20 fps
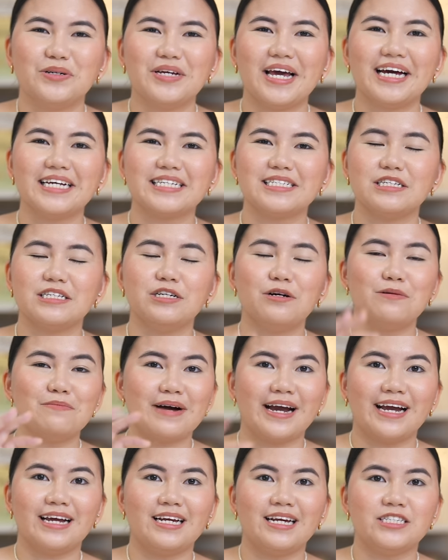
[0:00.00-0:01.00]
yes, yung
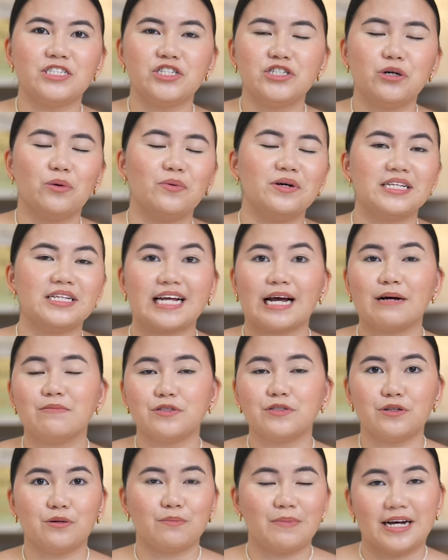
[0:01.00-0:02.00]
mileage nyo when it
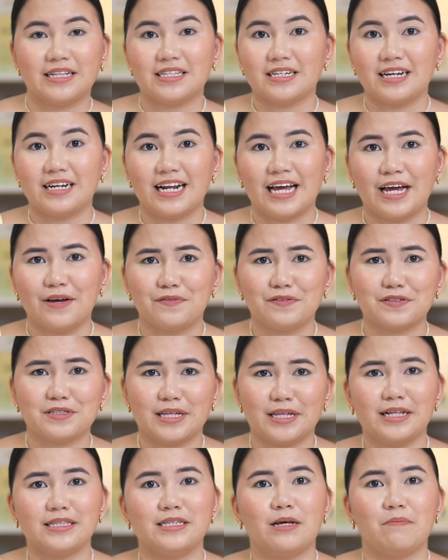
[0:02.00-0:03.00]
comes to battery life
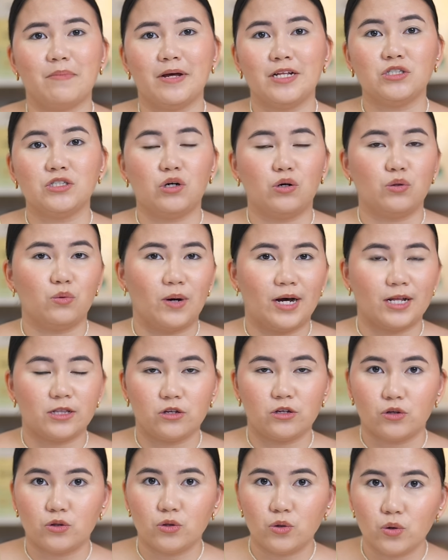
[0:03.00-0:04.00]
still depends on what
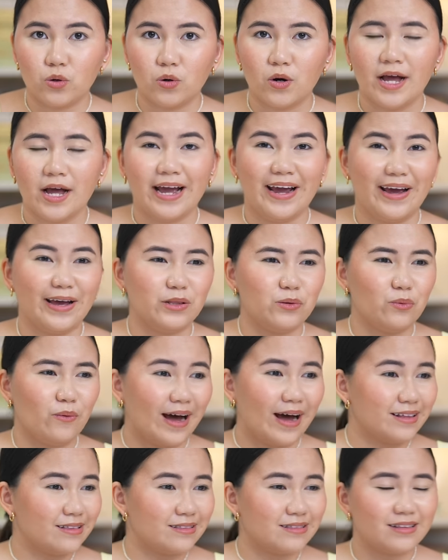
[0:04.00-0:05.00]
you do and
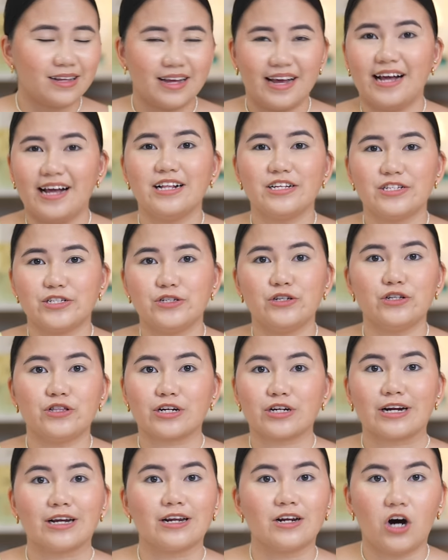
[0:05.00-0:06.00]
what else you
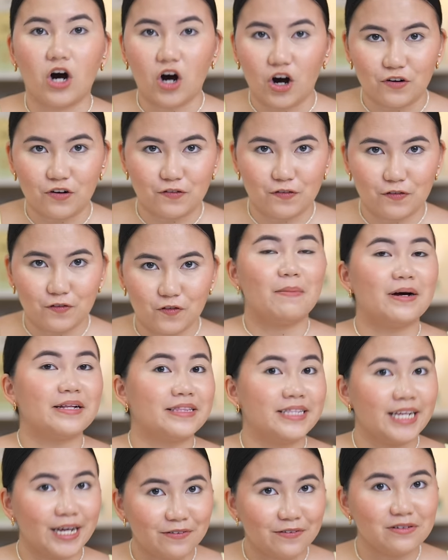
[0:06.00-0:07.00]
turn off.
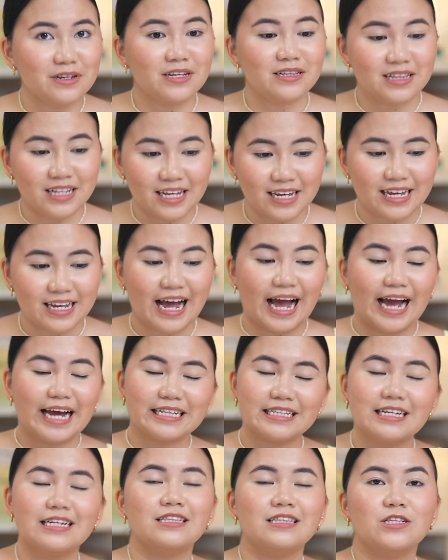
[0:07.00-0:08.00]
But definitely,
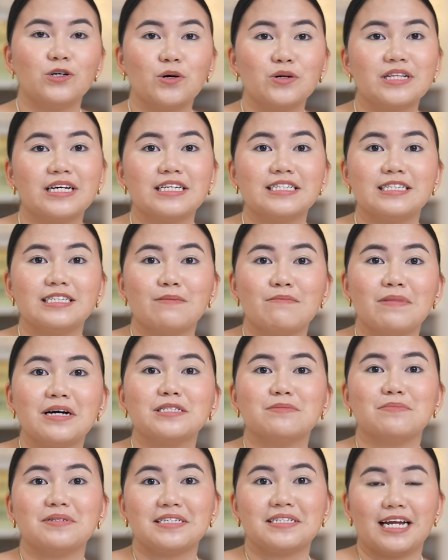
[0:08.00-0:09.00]
I did notice na
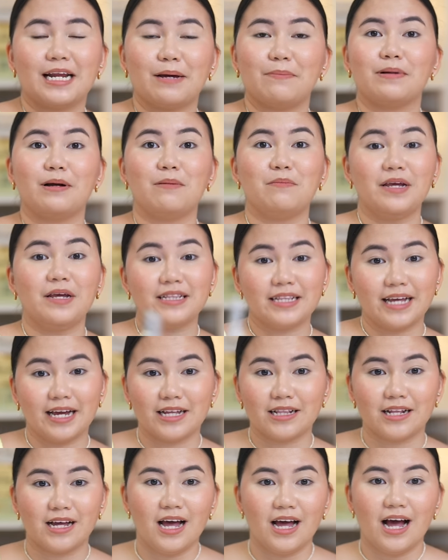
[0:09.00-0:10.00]
mas masarap
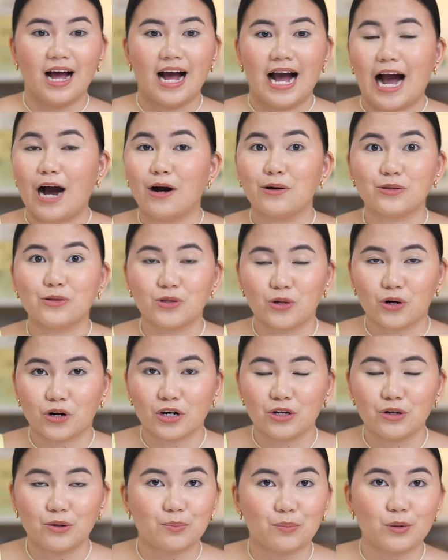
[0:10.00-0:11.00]
gamitin outdoor
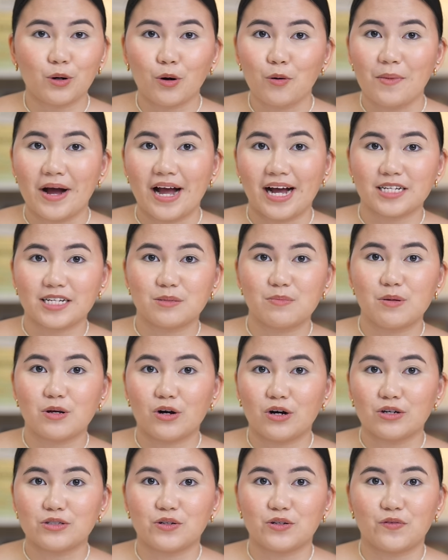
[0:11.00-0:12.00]
yung Pro Max
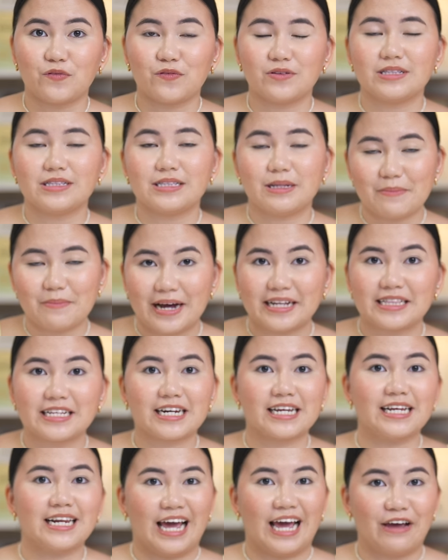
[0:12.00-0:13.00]
because of the
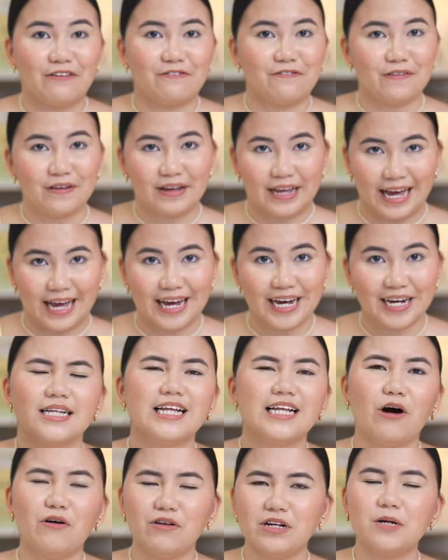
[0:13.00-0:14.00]
battery life nga.
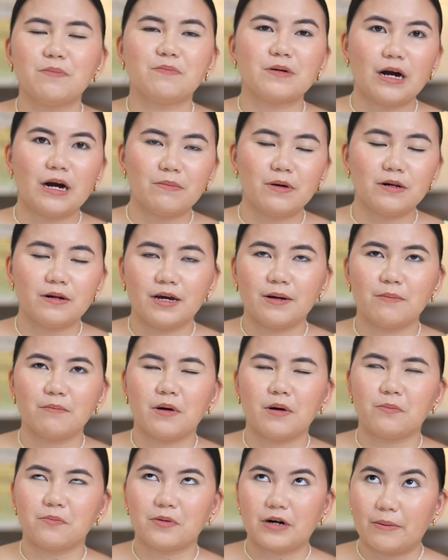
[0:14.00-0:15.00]
The only
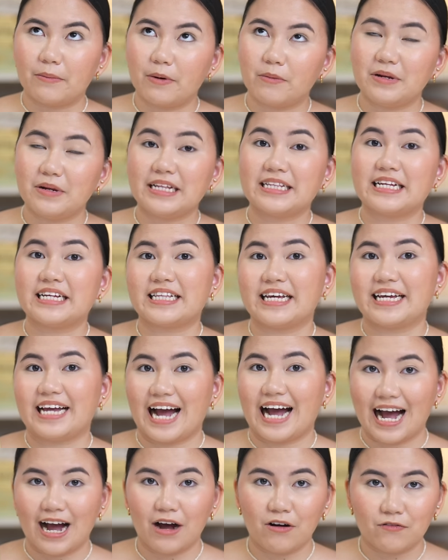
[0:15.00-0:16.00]
problem probably that I
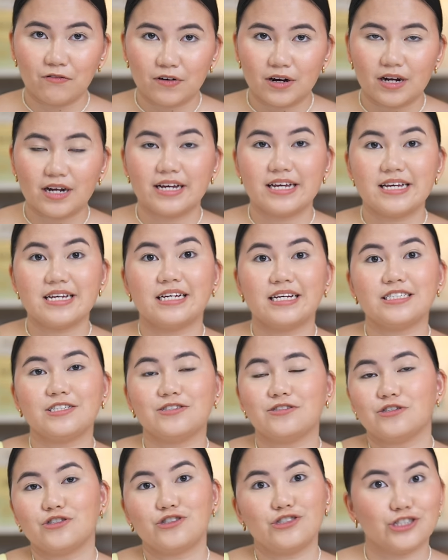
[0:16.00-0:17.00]
have
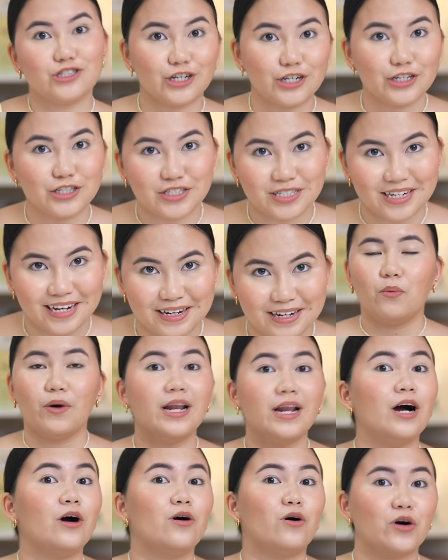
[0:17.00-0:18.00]
is charging.
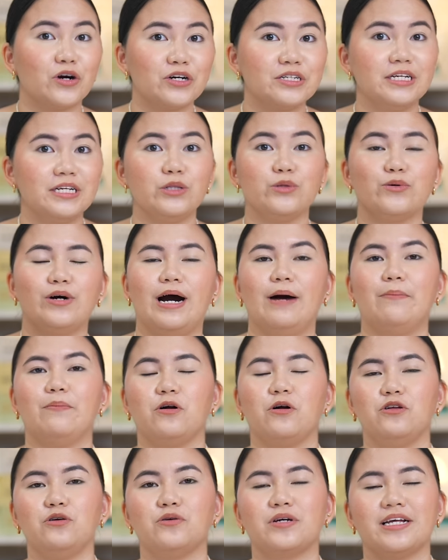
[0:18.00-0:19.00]
Well, according to
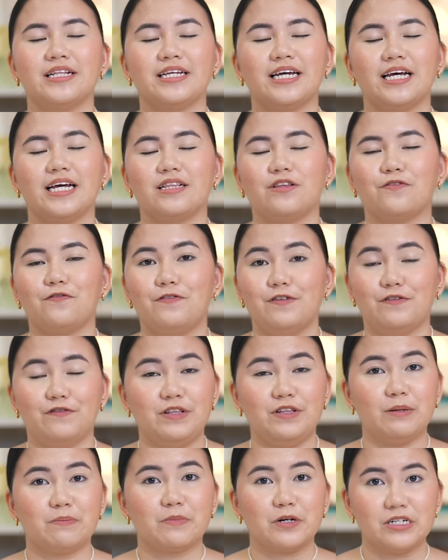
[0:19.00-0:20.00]
Apple, you can get
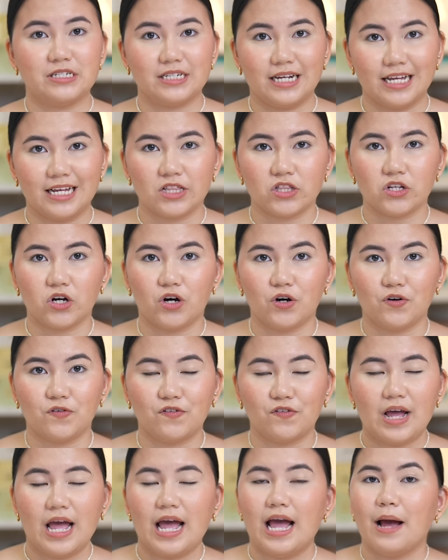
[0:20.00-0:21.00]
50%
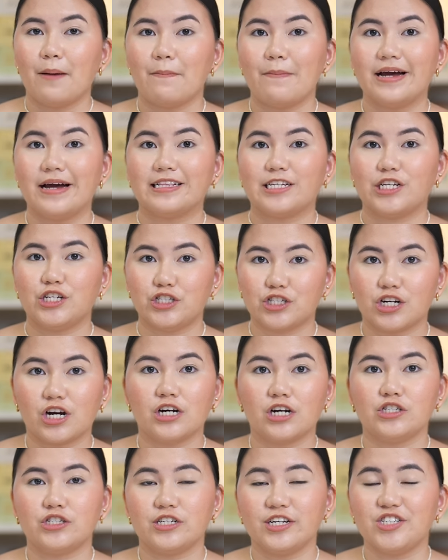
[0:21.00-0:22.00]
off battery
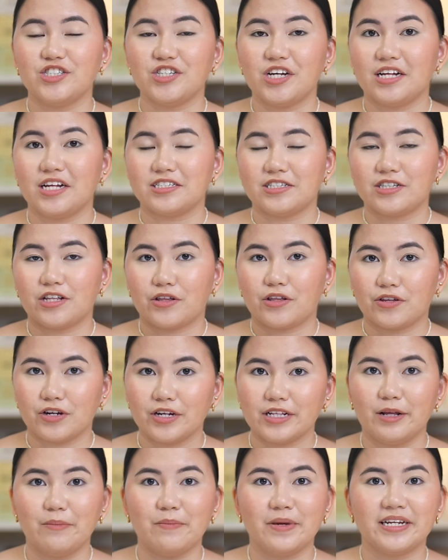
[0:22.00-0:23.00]
charge in just
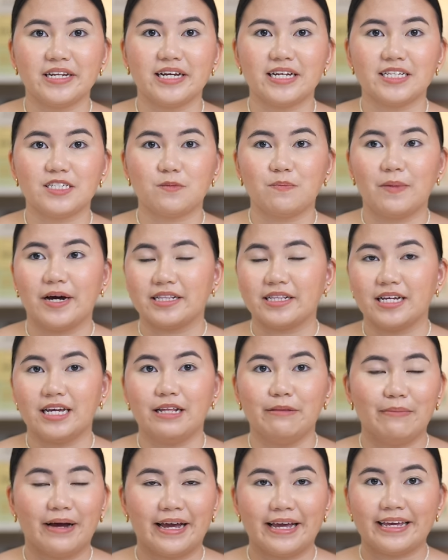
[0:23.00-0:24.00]
30 minutes. But
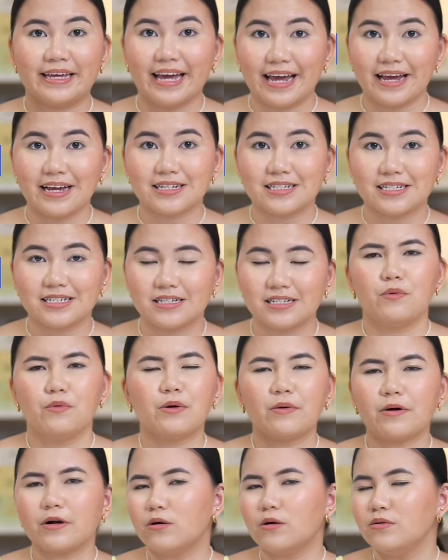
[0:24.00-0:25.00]
in my case, we
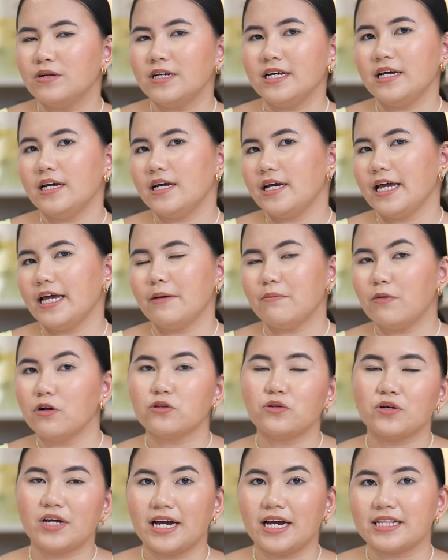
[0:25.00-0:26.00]
were only
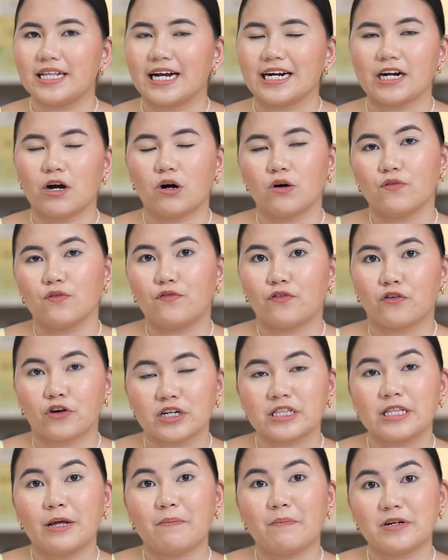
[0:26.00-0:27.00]
able to get around
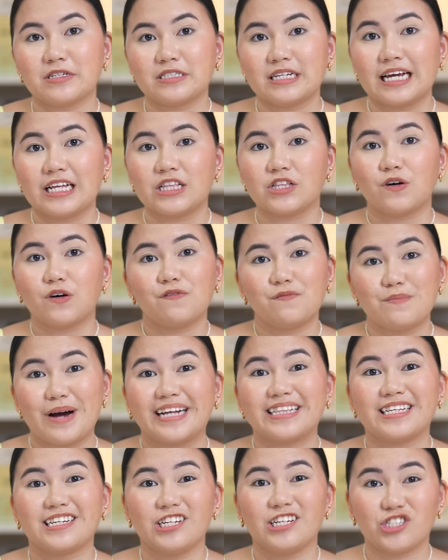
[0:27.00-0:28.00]
40% of
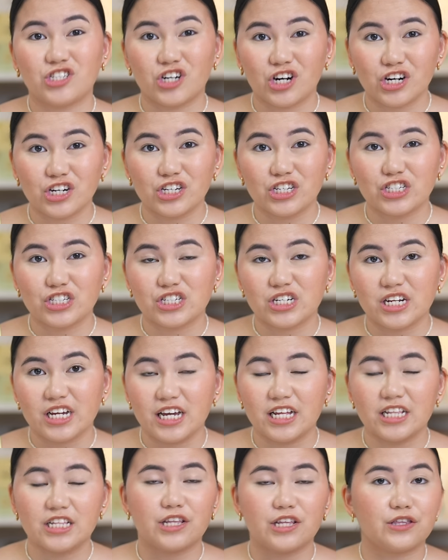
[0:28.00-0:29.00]
battery charge
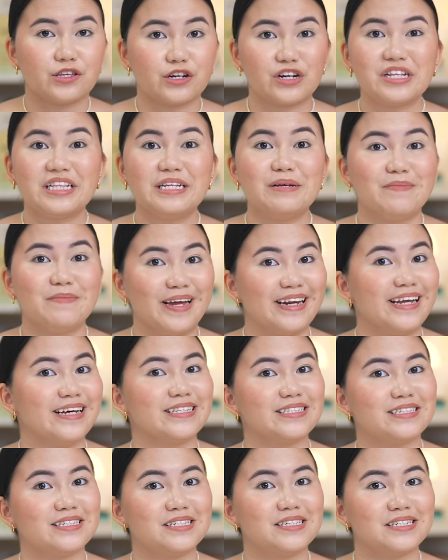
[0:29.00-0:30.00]
in 30
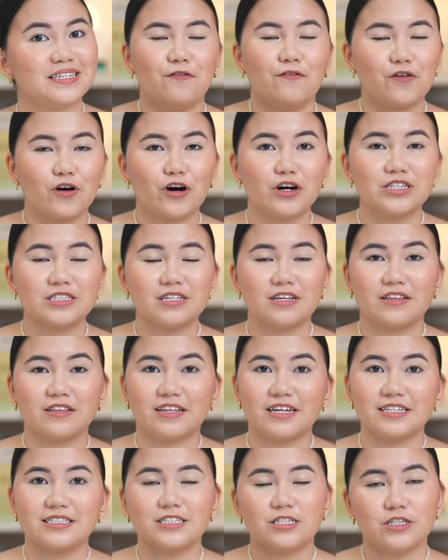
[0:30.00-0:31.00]
minutes. Of course,
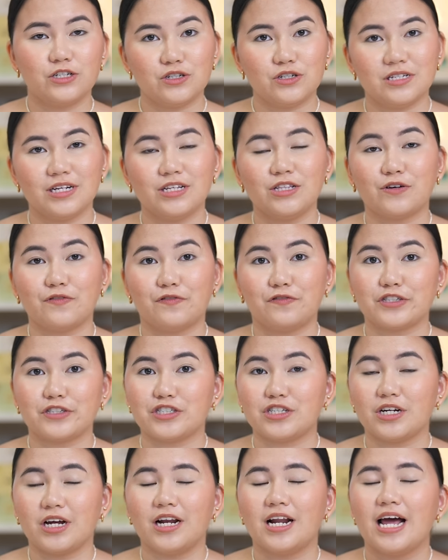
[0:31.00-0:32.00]
this is using the
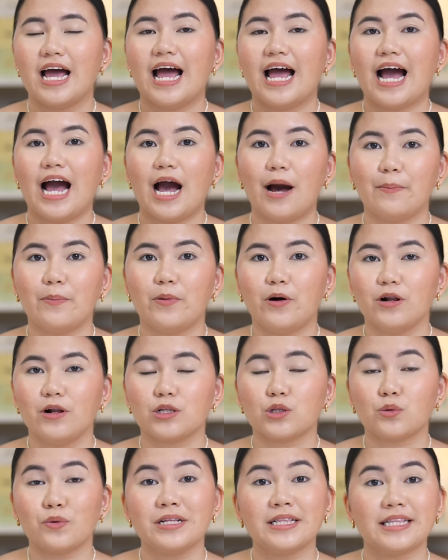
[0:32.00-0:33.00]
official
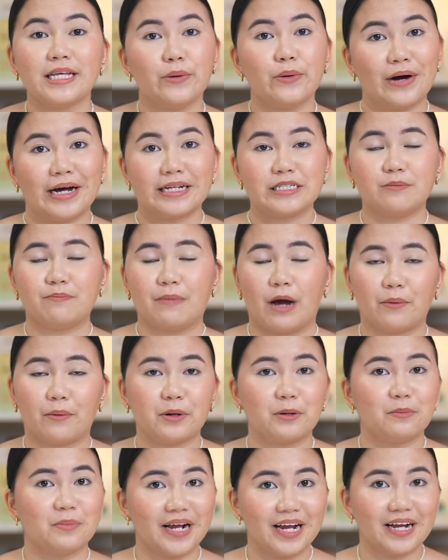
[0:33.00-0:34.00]
Apple 20 watts
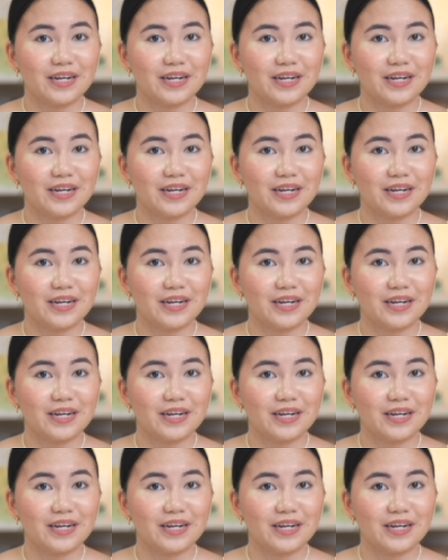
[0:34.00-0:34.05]
power brick.